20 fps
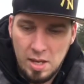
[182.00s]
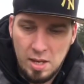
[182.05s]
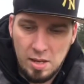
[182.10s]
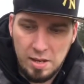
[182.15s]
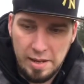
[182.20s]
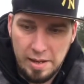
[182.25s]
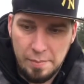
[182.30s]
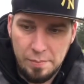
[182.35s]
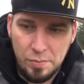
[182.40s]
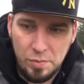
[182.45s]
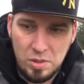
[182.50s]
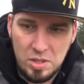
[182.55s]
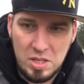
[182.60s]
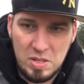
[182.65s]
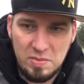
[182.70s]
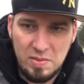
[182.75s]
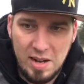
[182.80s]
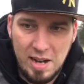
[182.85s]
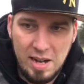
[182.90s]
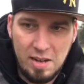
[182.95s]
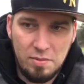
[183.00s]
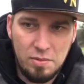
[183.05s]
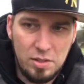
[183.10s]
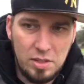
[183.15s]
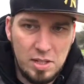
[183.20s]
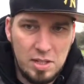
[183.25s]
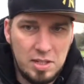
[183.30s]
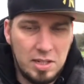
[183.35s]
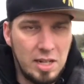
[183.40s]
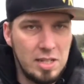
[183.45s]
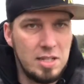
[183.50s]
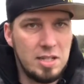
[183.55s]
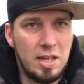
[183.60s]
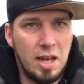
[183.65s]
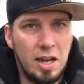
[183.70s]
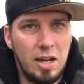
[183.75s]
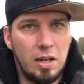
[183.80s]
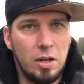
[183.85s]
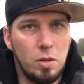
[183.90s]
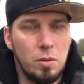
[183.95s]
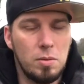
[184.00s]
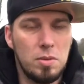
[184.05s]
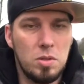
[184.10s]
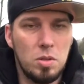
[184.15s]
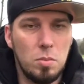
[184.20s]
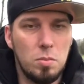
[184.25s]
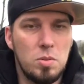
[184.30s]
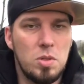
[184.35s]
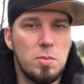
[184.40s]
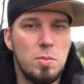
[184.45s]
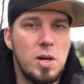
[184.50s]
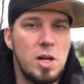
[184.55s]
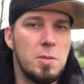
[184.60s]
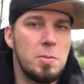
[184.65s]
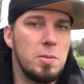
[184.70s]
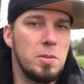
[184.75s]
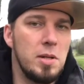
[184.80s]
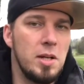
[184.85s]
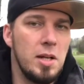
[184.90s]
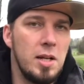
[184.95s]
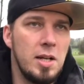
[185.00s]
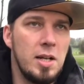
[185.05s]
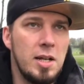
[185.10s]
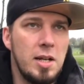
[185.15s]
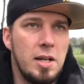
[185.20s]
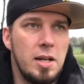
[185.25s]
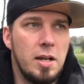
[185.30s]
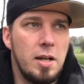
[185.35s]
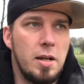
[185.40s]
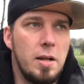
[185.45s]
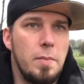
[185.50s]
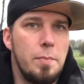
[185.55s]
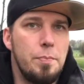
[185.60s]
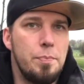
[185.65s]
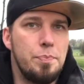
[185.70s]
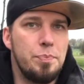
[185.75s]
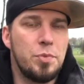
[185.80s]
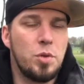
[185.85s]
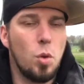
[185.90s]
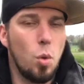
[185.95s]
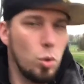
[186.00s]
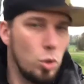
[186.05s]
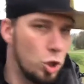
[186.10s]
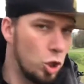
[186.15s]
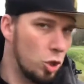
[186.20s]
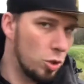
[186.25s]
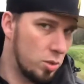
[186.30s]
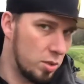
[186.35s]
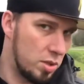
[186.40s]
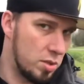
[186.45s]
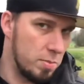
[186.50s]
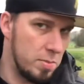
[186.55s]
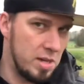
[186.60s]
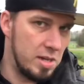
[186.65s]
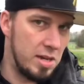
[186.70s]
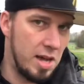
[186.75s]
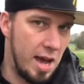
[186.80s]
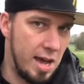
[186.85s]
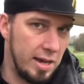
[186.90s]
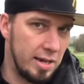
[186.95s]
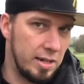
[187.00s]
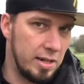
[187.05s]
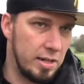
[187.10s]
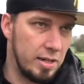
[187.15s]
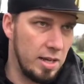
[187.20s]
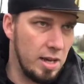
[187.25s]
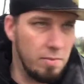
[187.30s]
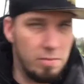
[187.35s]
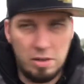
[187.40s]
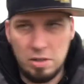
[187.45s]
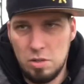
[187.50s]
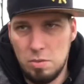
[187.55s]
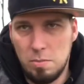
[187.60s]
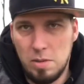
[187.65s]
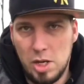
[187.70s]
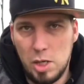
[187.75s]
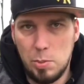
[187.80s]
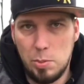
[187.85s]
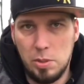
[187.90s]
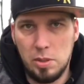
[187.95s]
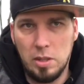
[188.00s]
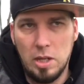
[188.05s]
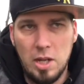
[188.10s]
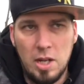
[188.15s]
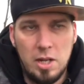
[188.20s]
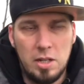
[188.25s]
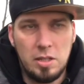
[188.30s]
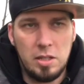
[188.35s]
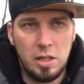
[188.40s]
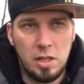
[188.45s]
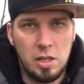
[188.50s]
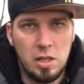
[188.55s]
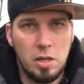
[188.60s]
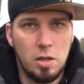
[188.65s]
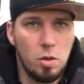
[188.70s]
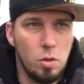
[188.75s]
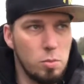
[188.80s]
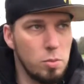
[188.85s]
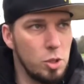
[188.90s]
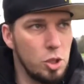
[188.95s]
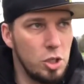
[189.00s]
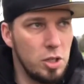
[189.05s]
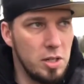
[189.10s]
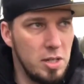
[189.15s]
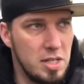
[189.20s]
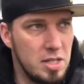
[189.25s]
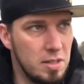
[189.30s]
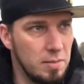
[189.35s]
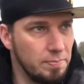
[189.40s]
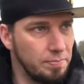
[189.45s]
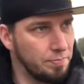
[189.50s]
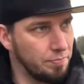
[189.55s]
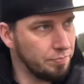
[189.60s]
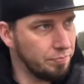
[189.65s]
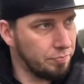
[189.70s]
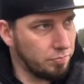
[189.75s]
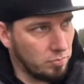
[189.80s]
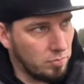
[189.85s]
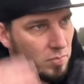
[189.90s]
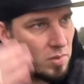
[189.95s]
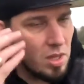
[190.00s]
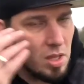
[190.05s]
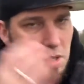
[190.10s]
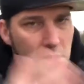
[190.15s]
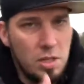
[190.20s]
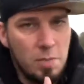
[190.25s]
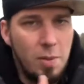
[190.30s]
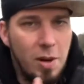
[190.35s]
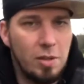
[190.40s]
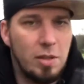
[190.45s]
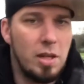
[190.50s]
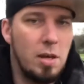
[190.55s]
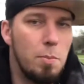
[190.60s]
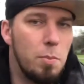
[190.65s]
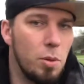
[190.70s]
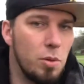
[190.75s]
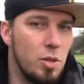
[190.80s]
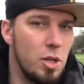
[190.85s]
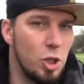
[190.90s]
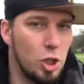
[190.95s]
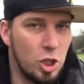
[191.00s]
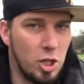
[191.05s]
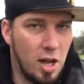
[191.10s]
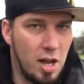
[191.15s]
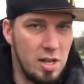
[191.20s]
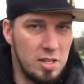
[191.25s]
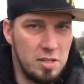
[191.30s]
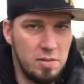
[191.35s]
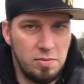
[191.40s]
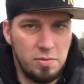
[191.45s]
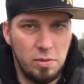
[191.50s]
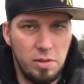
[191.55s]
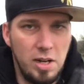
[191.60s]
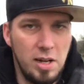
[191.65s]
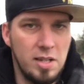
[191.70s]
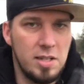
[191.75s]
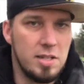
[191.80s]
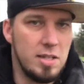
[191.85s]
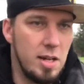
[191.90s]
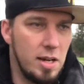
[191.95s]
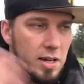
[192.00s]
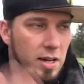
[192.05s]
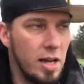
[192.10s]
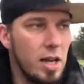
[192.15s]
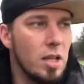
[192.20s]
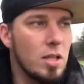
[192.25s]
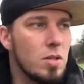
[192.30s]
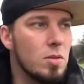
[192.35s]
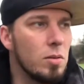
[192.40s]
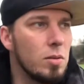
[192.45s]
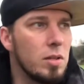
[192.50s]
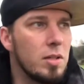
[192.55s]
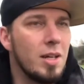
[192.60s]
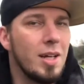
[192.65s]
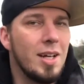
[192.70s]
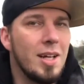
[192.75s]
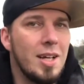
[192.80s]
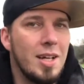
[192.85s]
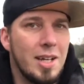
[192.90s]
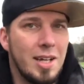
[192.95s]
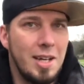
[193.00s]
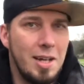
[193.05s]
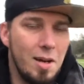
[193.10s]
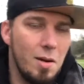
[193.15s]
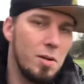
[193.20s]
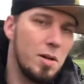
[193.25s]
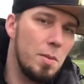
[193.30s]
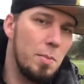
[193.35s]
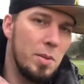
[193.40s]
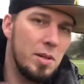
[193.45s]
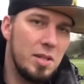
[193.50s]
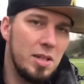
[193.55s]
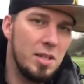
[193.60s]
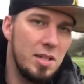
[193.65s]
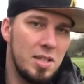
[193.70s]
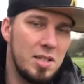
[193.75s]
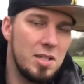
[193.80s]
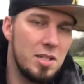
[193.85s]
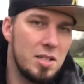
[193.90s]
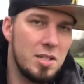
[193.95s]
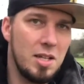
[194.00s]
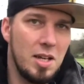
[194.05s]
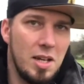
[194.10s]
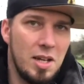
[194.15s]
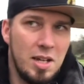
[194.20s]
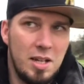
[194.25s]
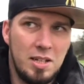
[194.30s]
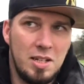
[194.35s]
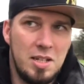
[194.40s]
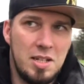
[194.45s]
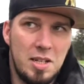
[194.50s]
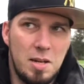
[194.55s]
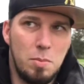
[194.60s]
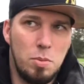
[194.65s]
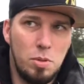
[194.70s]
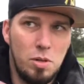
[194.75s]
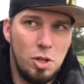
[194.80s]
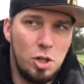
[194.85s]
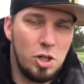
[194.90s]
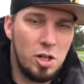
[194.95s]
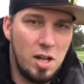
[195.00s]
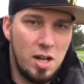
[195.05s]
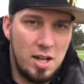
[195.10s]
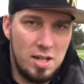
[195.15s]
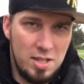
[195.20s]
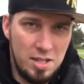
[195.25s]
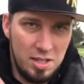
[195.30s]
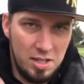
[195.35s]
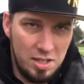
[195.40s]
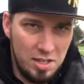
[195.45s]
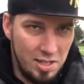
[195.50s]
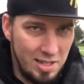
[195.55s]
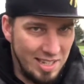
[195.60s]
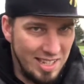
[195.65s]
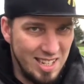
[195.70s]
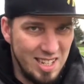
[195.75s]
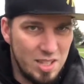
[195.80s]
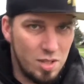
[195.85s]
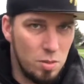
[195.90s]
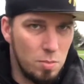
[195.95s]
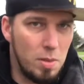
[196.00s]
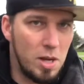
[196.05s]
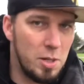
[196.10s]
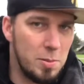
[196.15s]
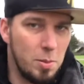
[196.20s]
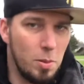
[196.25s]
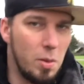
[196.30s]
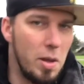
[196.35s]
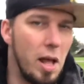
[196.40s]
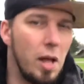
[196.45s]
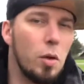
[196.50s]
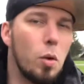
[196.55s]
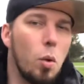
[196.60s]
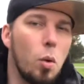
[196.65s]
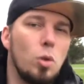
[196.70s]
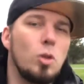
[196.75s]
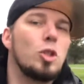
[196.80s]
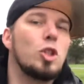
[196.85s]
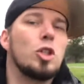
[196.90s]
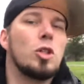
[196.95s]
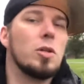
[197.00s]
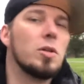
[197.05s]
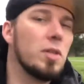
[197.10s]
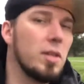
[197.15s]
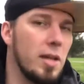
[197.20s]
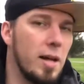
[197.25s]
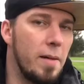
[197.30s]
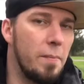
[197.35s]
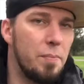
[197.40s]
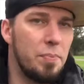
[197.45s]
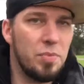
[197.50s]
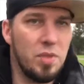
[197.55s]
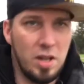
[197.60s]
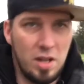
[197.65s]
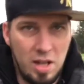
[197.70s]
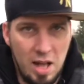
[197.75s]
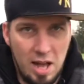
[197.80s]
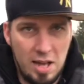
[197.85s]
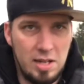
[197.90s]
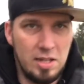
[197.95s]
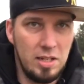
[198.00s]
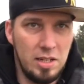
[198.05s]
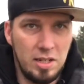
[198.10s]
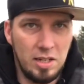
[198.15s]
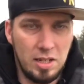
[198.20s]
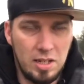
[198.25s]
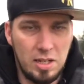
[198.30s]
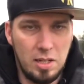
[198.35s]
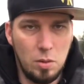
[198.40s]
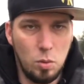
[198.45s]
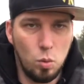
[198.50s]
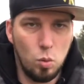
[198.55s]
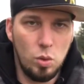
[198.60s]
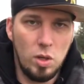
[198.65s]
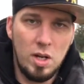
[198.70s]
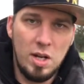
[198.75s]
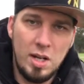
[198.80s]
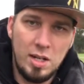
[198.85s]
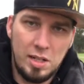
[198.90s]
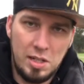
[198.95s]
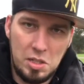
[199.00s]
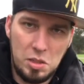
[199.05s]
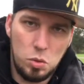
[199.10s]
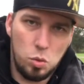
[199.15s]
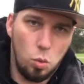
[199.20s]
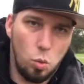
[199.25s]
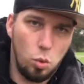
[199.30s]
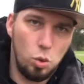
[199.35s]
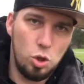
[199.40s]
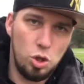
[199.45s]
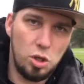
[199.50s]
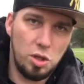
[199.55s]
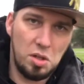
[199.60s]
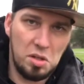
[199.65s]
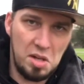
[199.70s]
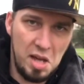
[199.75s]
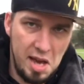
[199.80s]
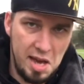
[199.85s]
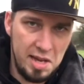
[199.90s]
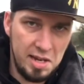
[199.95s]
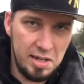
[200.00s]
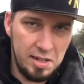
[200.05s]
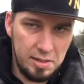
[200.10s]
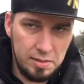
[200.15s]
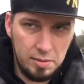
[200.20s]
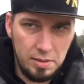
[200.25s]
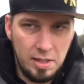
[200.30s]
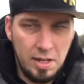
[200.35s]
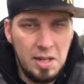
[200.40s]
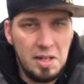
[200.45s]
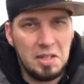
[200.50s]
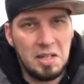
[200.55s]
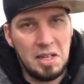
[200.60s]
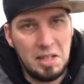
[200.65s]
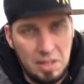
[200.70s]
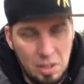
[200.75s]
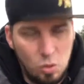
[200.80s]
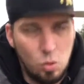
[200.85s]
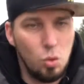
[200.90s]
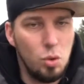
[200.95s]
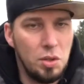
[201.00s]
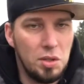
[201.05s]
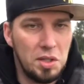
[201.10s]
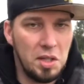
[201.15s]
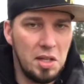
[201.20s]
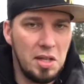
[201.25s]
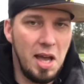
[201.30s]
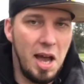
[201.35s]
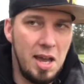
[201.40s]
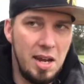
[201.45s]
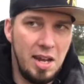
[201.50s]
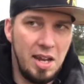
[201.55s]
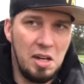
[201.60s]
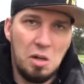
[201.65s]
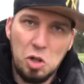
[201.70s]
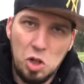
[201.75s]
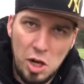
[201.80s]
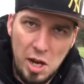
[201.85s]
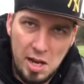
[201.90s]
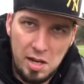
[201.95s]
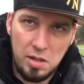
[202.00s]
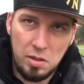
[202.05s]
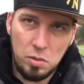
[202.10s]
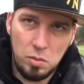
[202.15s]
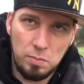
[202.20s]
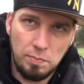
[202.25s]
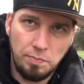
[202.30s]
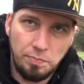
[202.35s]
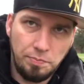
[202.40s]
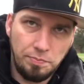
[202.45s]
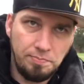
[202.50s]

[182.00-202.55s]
Ähm, und zwar wird das ganz gerne genutzt, um zum Beispiel ähm, Grundstücke zum Enteignen. Ja? Wenn zum Beispiel die Regierung beschließt, Sie baut eine Bundesstraße von links nach rechts und genau in der Mitte dieses, dieser Bundesstraße ist zum Beispiel euer Grundstück. Ja? Dann kann die Regierung dieses Grundstück enteignen, natürlich gegen eine Entschädigung.